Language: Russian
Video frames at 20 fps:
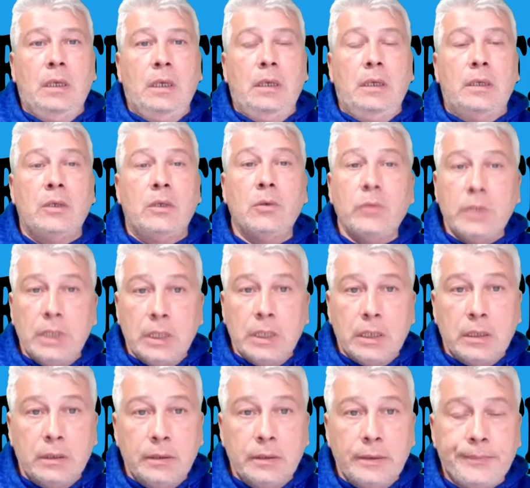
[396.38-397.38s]
и
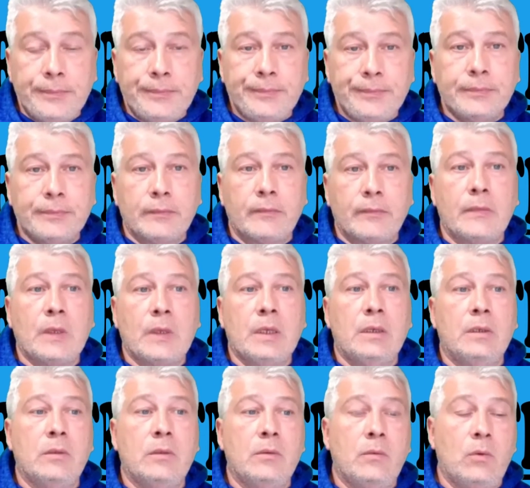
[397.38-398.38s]
уехал.
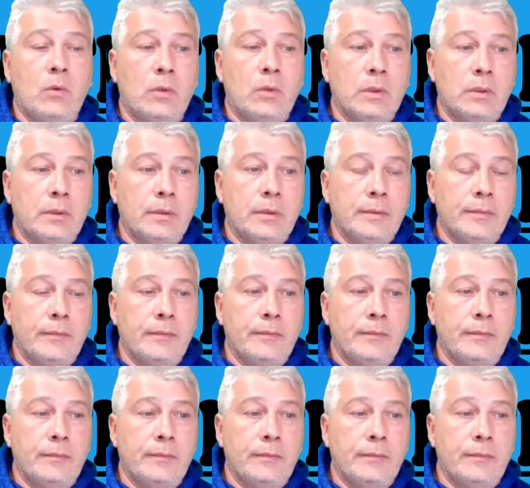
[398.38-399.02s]
Вот.